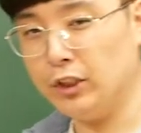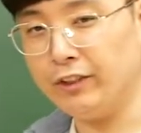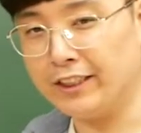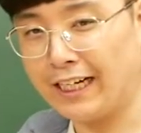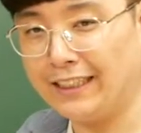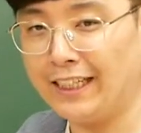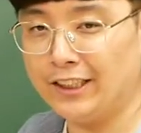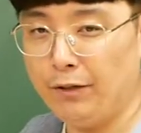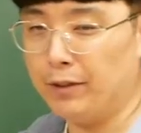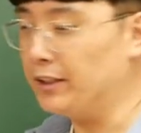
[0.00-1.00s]
위해서 간단히
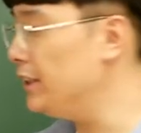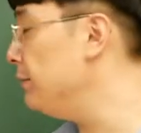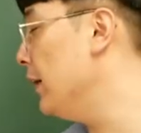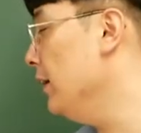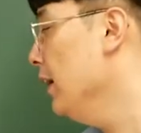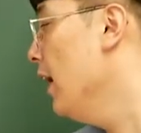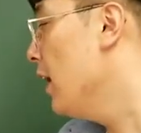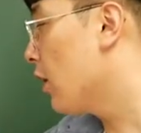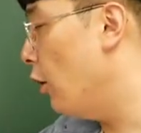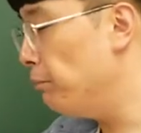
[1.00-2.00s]
설명드리면,
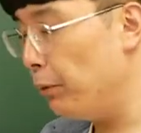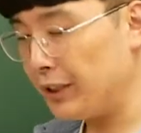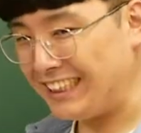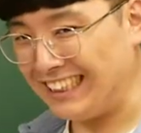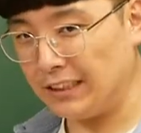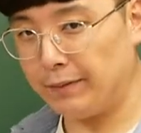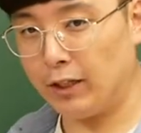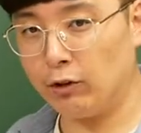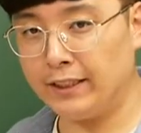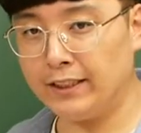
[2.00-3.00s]
겉보기
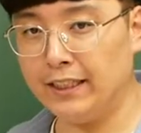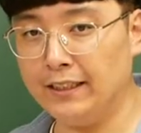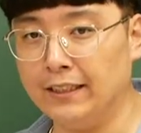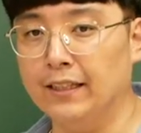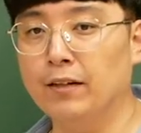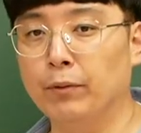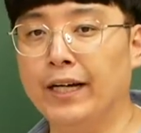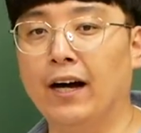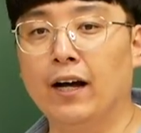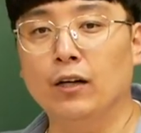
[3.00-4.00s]
등급이라고 했을 때는
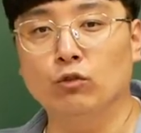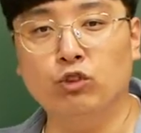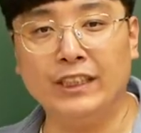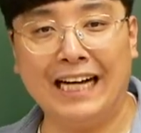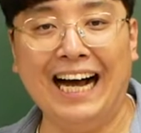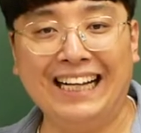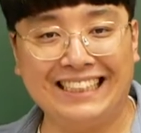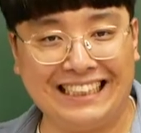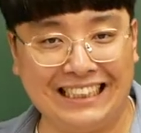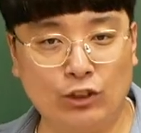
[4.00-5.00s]
뭐냐? 우리가
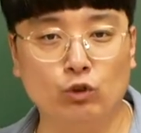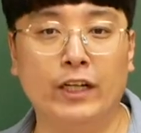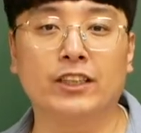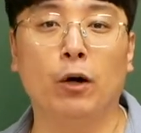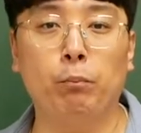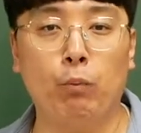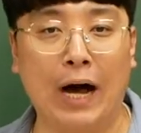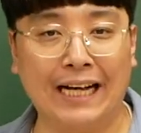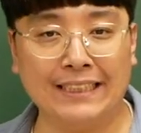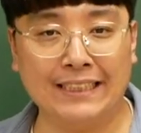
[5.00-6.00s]
지구에서
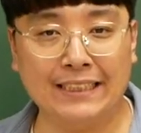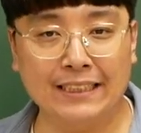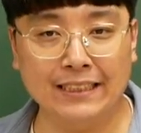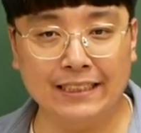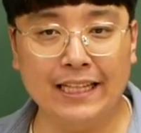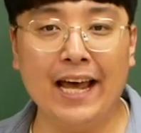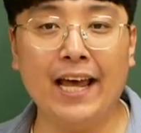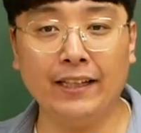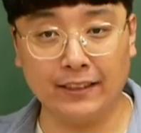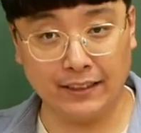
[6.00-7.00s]
봤을
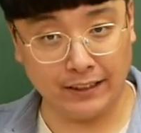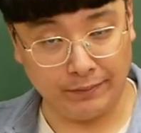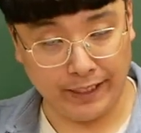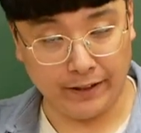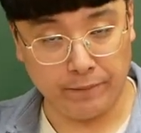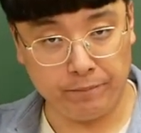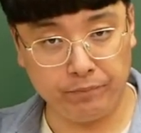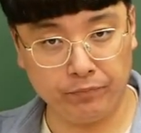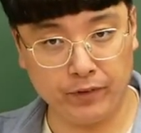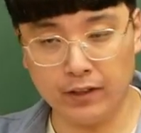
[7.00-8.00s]
때 등급이에요.
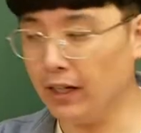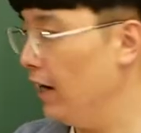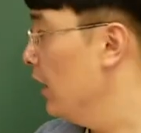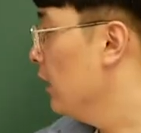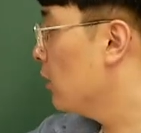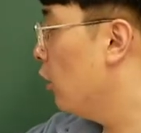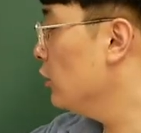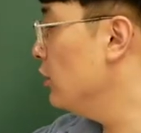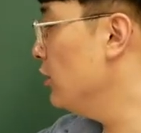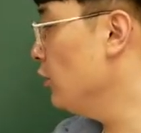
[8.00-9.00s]
그러니까
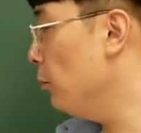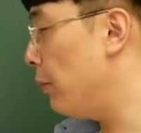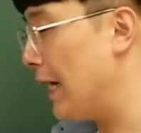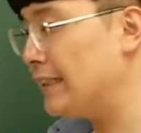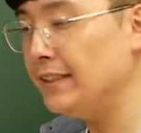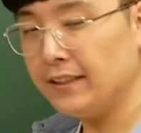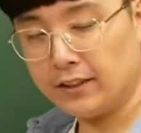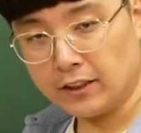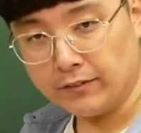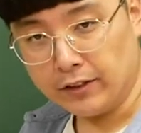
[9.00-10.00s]
겉으로 봤을 때
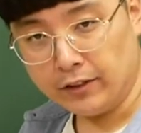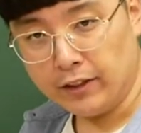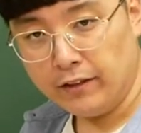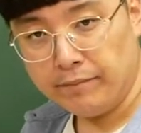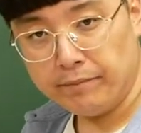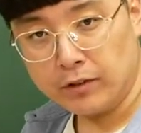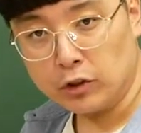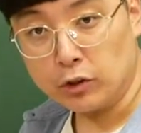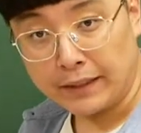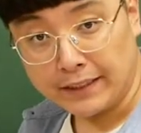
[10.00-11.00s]
등급인 거예요.
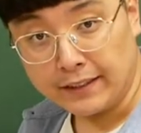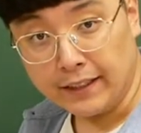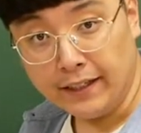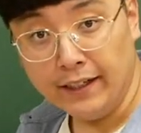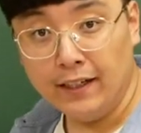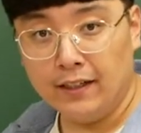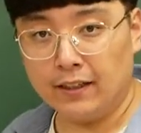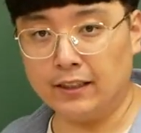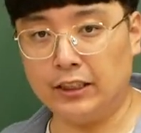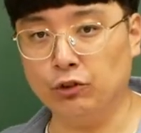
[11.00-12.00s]
겉으로 봤을 때 그러니까
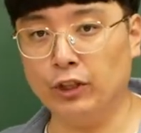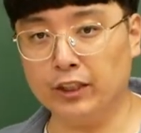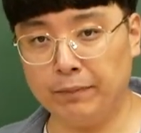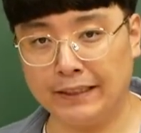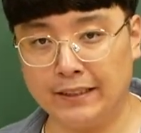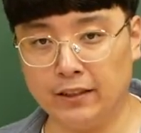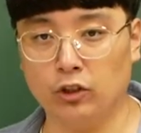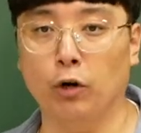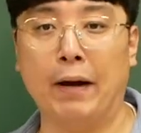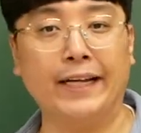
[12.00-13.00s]
지구에서 봤을 때
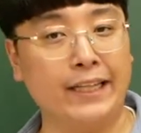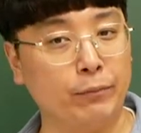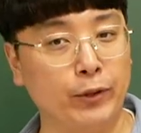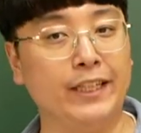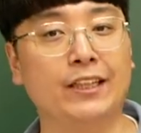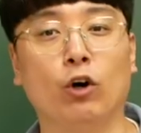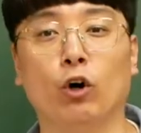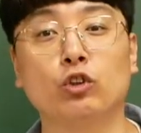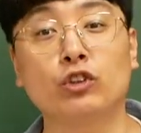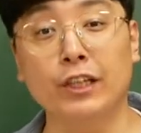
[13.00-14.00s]
더 밝게 보이냐 더
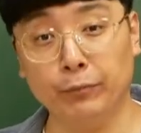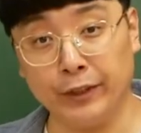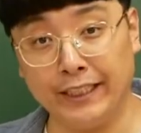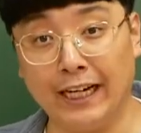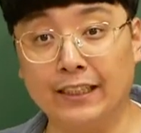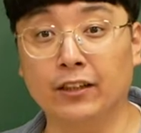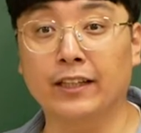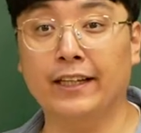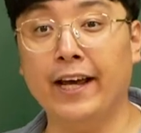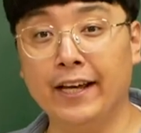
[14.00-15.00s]
어둡게 보이냐
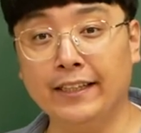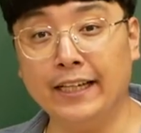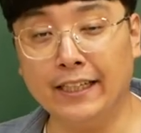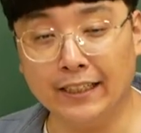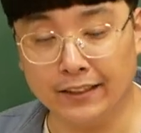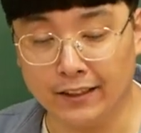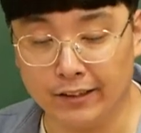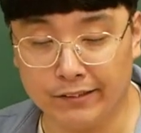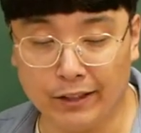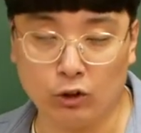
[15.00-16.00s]
이렇게 얘기하는
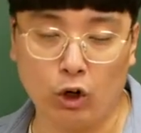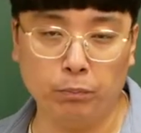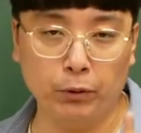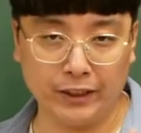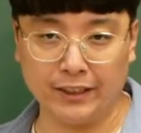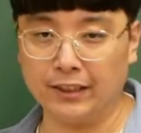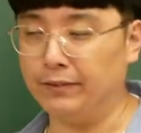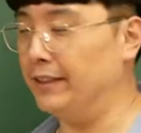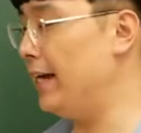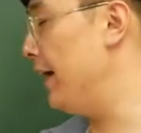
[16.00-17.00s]
등급이 바로 겉보기
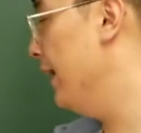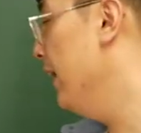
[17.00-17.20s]
등급인데